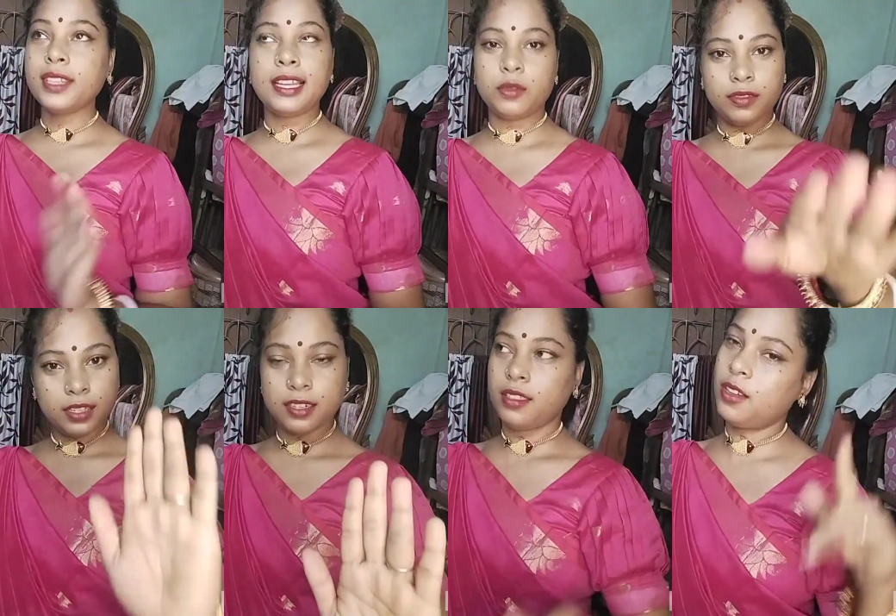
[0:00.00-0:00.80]
আমি যদি
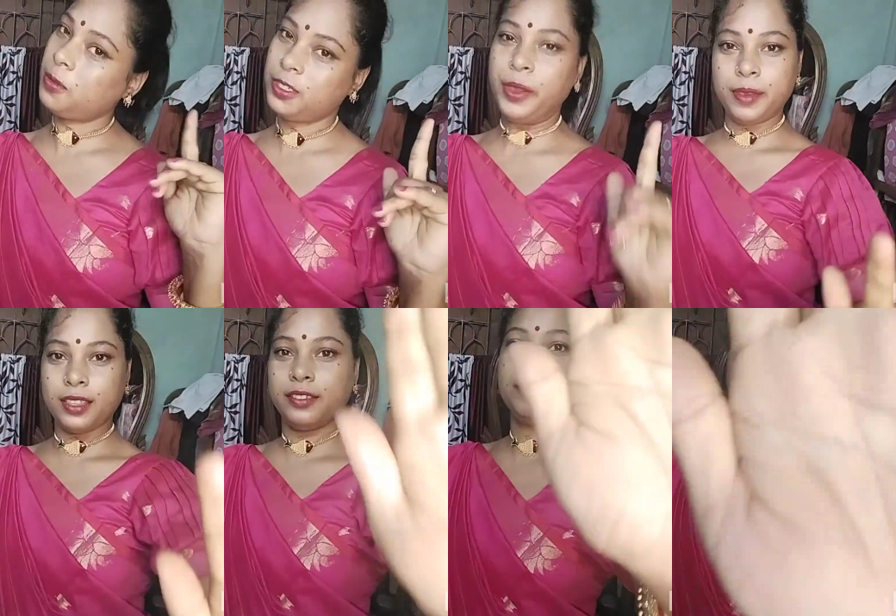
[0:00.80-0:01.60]
আরেকটু বেশি রাগ
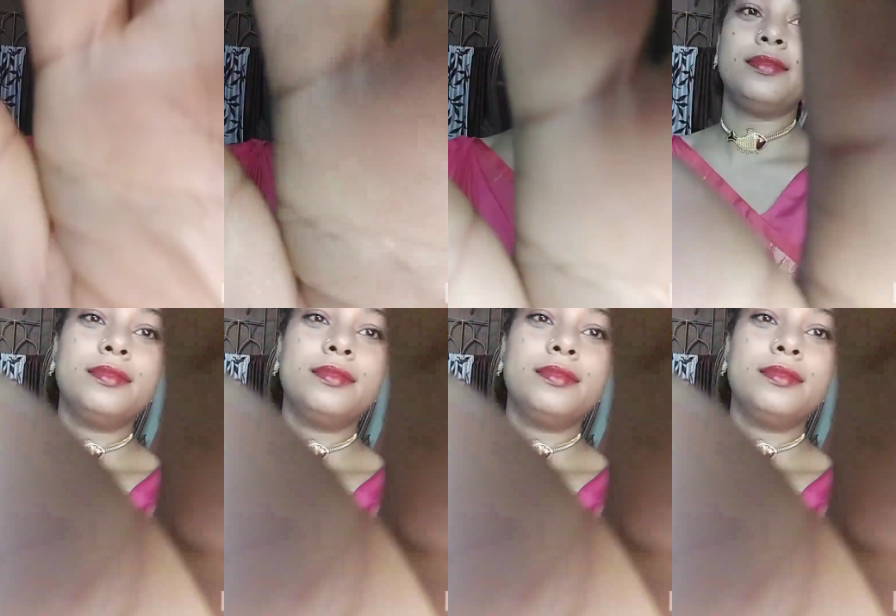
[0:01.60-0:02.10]
দেখাই তাহলে চুপ